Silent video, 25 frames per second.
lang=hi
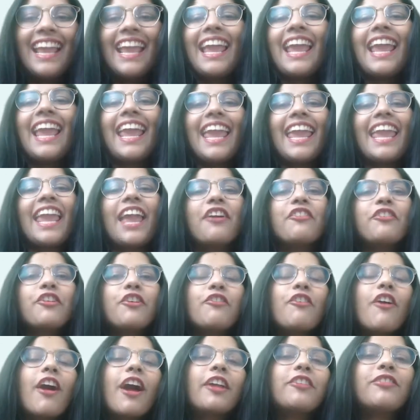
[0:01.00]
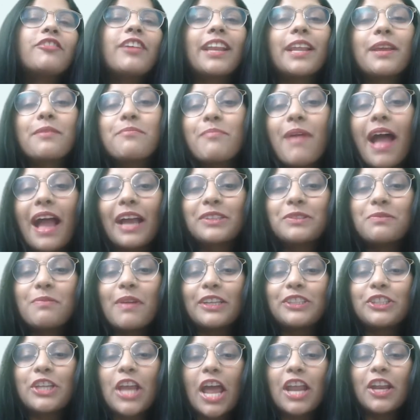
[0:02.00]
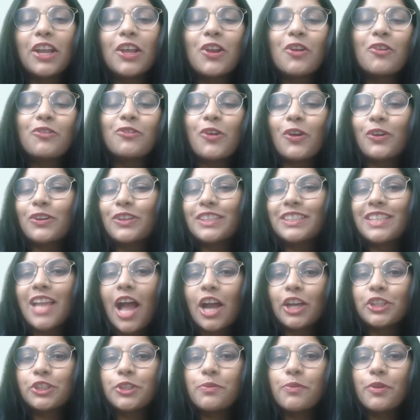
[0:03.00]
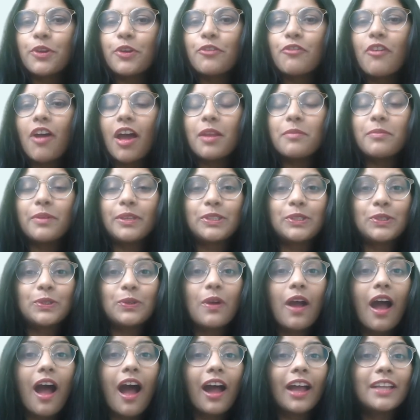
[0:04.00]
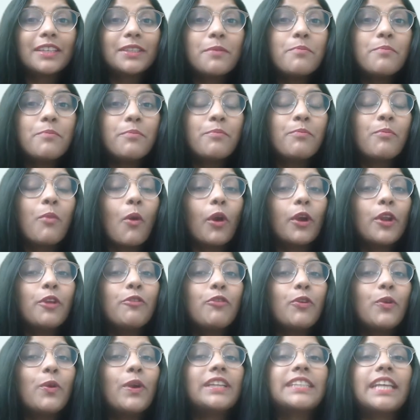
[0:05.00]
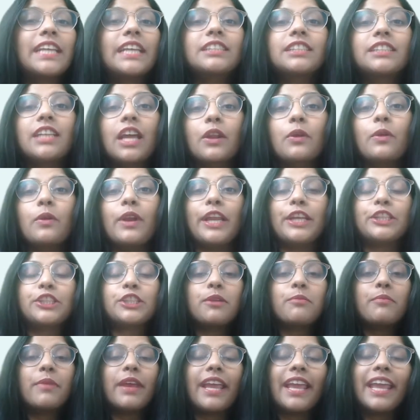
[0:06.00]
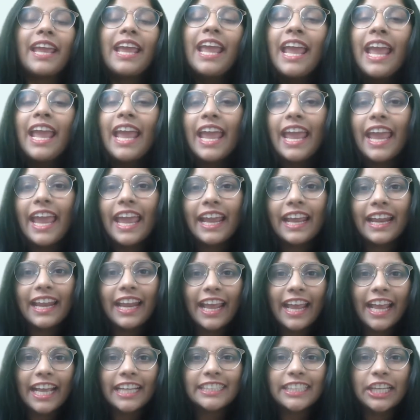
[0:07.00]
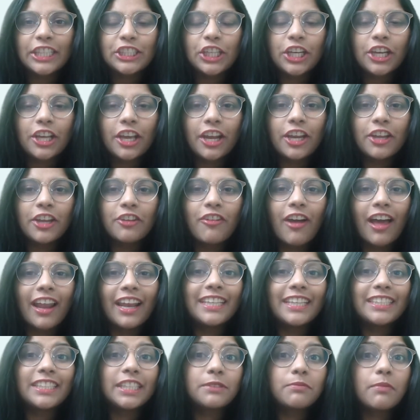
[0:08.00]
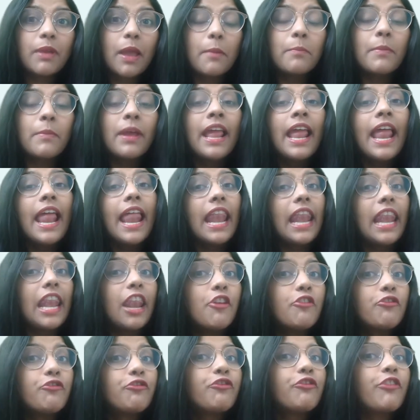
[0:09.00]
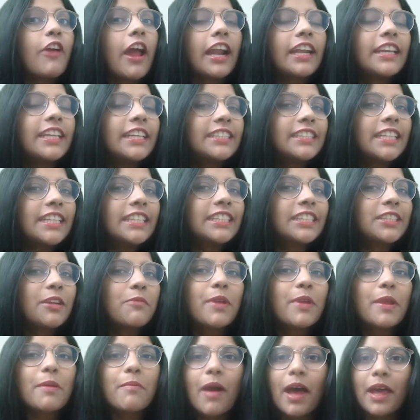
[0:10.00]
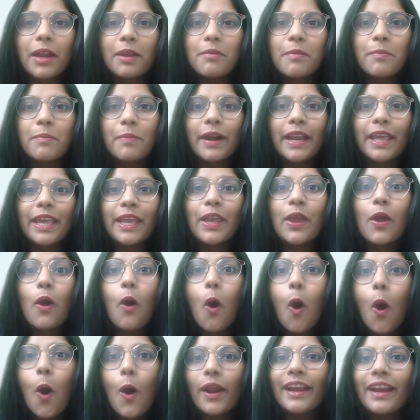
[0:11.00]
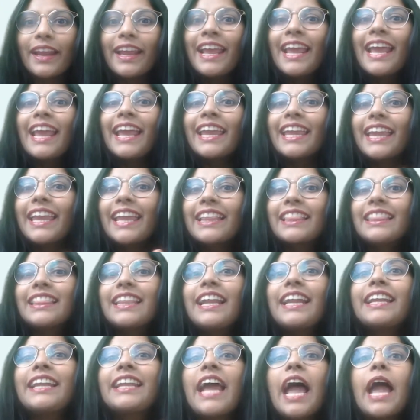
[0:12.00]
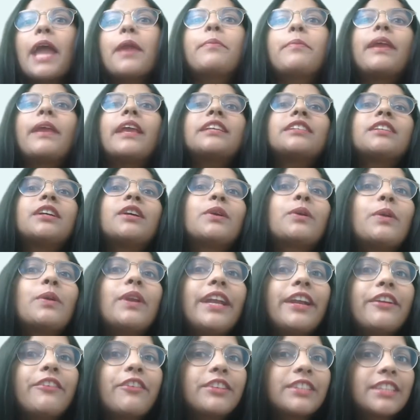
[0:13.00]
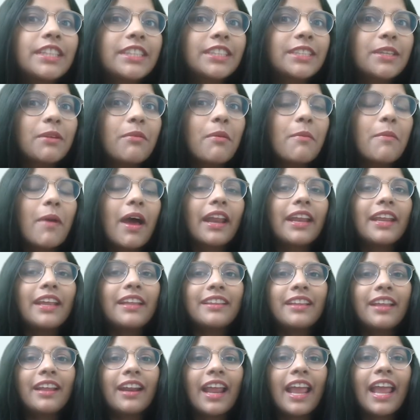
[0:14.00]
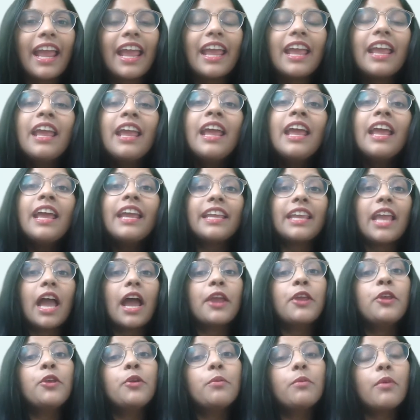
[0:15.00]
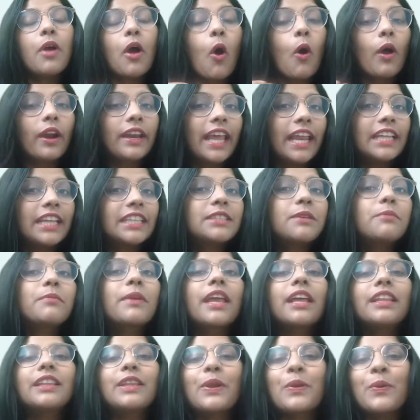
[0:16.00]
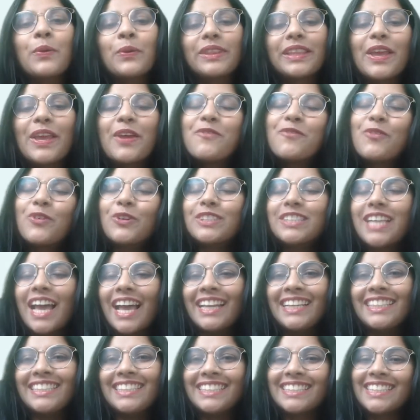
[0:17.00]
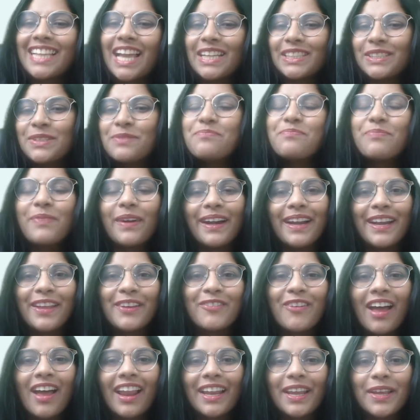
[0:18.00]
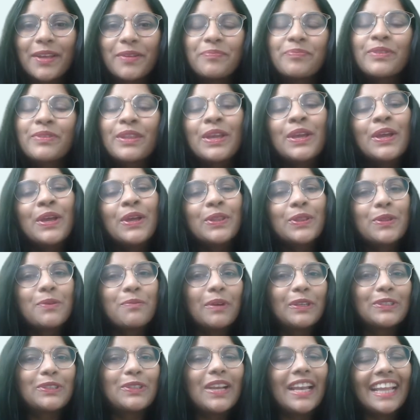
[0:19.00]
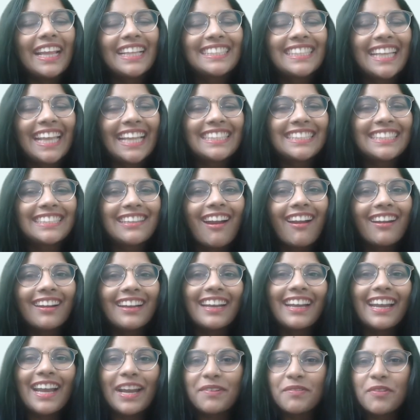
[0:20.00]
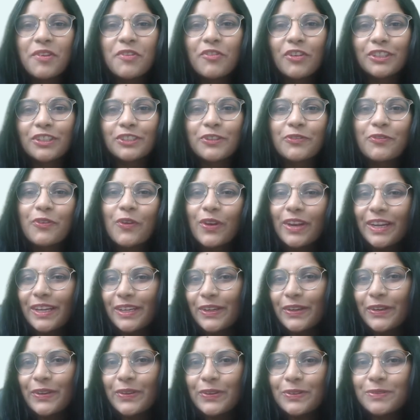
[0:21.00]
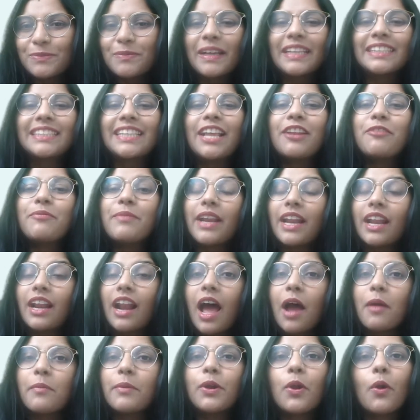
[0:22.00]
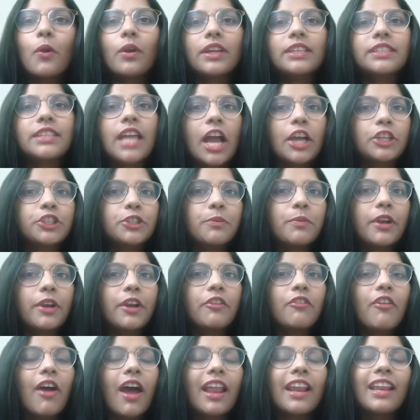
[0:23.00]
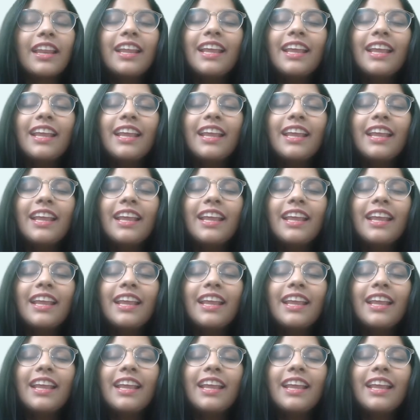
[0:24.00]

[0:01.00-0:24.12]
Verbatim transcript: हे एवरीवन वेलकम बैक टू माय चैनल ऑफ डॉक्टर साक्षी बरनवाल बच्चों आज हम बॉडी फ्लूड्स एंड सर्कुलेशन में एक नया सेशन करने वाले हैं जिसमें हम लिम्फैटिक सिस्टम के बारे में पढ़ेंगे और कितने टाइप के सर्कुलेटरी सिस्टम हमारे अंदर हैं या ह्यूम ऑर्गेनिज्म के अंदर होते हैं वो सारी चीज़ें आज हम पढ़ने वाले हैं तो बच्चों लेट्स गेट स्टार्टेड लेट मी फर्स्ट ऑफ ऑल इंट्रोड्यूस माई सेल्फ मेरा नाम है डॉक्टर साक्षी बरनवाल